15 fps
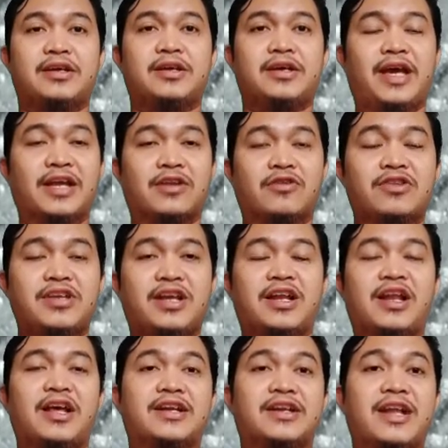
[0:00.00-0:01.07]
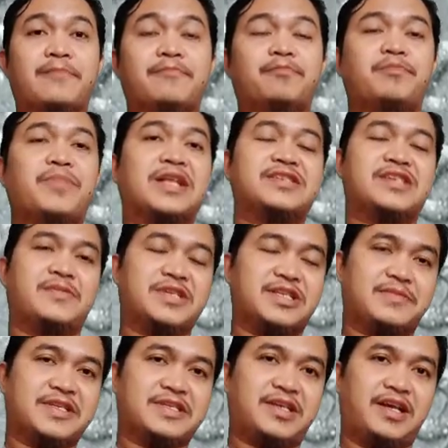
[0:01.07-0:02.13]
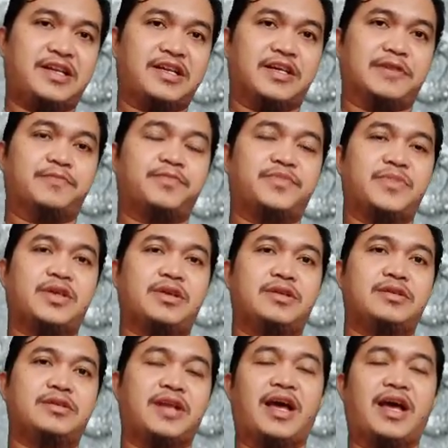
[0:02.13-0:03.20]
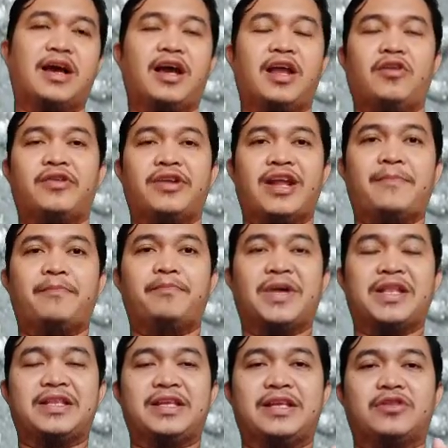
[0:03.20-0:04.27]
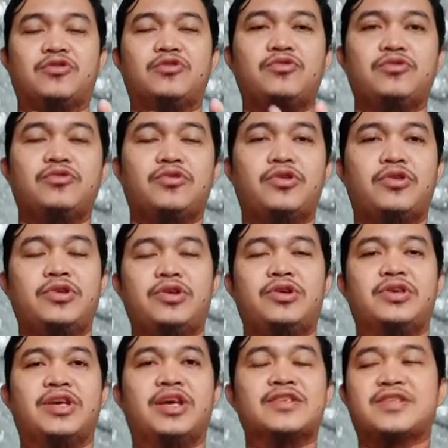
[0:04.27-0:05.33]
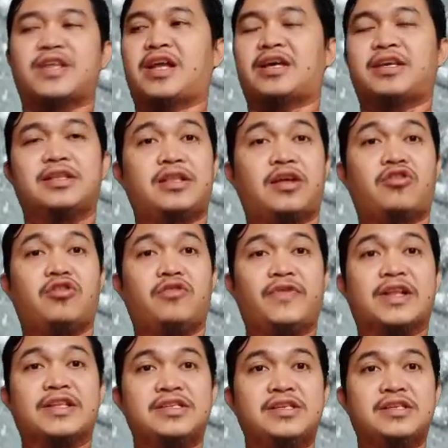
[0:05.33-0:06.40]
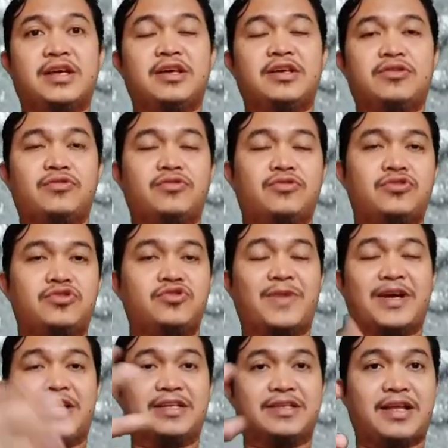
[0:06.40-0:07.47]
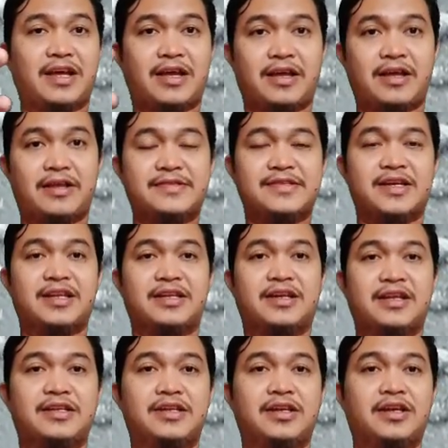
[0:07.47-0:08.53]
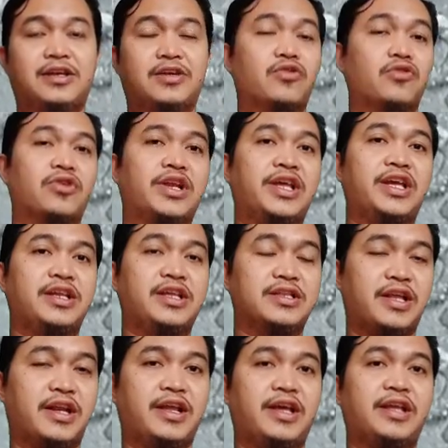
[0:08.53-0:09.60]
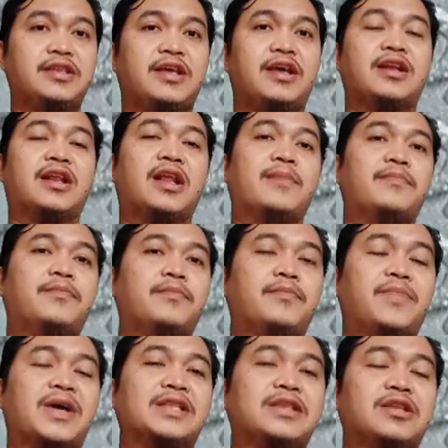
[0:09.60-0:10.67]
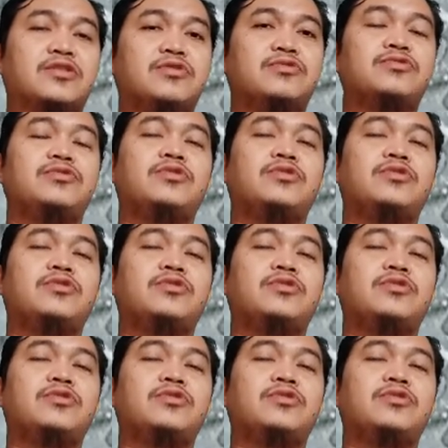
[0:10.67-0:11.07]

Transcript: errornya adalah 64 sahabat-sahabat sekalian Nah, kalau 64 itu ya setelah kita konversi ya, itu coba kita carikan di googling di internet ya, 64 itu